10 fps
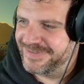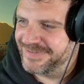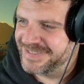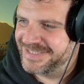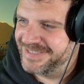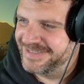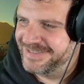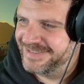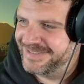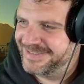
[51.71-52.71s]
was
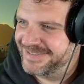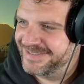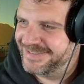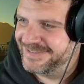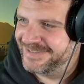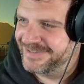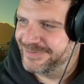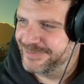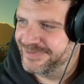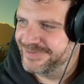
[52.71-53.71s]
hier äh, äh,
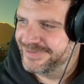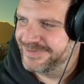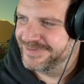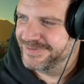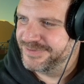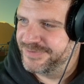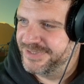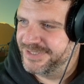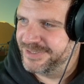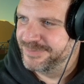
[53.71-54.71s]
so zu
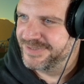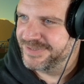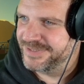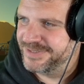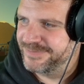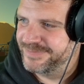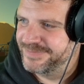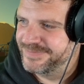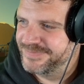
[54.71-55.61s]
finden gibt. Ähm,